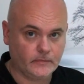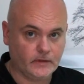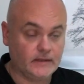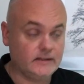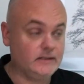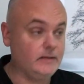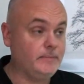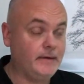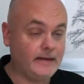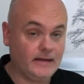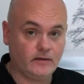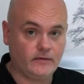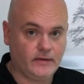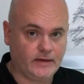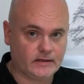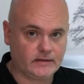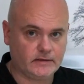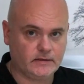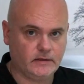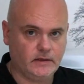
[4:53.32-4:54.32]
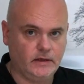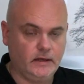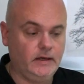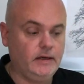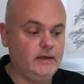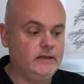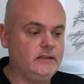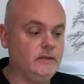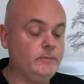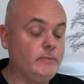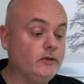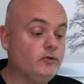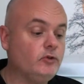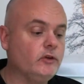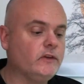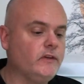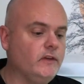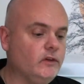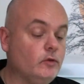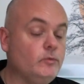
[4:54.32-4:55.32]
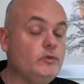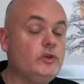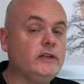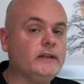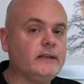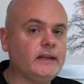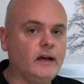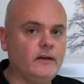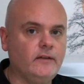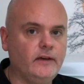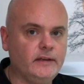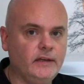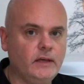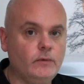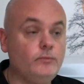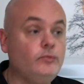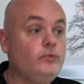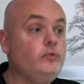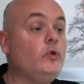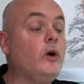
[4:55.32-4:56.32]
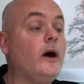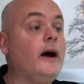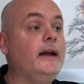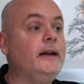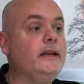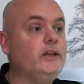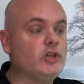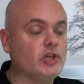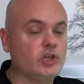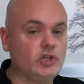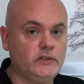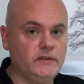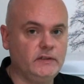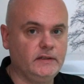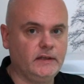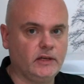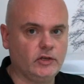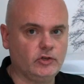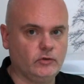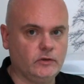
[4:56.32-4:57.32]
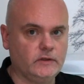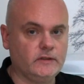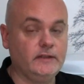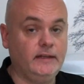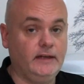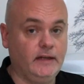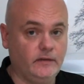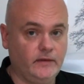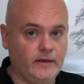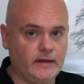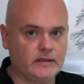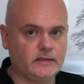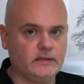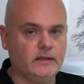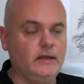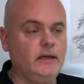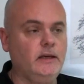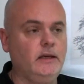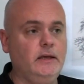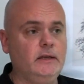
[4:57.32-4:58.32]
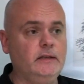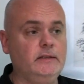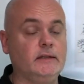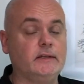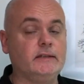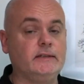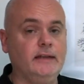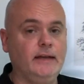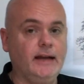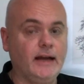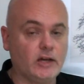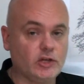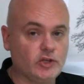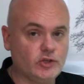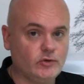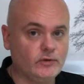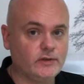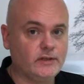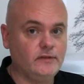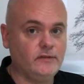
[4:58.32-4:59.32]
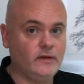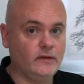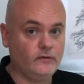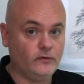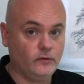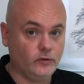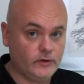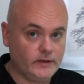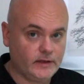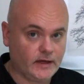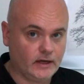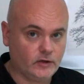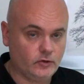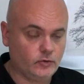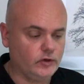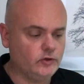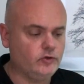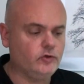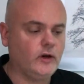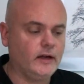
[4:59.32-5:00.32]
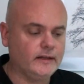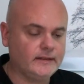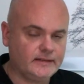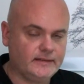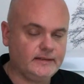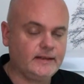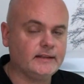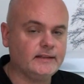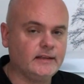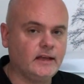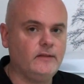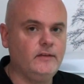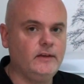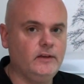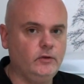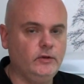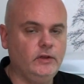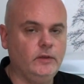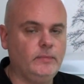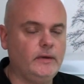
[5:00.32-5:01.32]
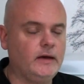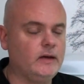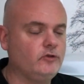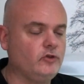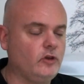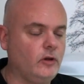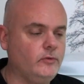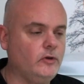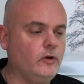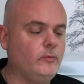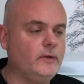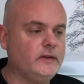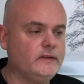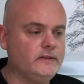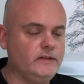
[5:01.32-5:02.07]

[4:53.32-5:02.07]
n'est pas l'inverse. C'est pas toi qui vas être obligé de travailler pour aller chercher cet argent. C'est l'inverse. C'est-à-dire que c'est l'argent qui va venir à toi. Tu auras certes travaillé au départ, tu auras mis en place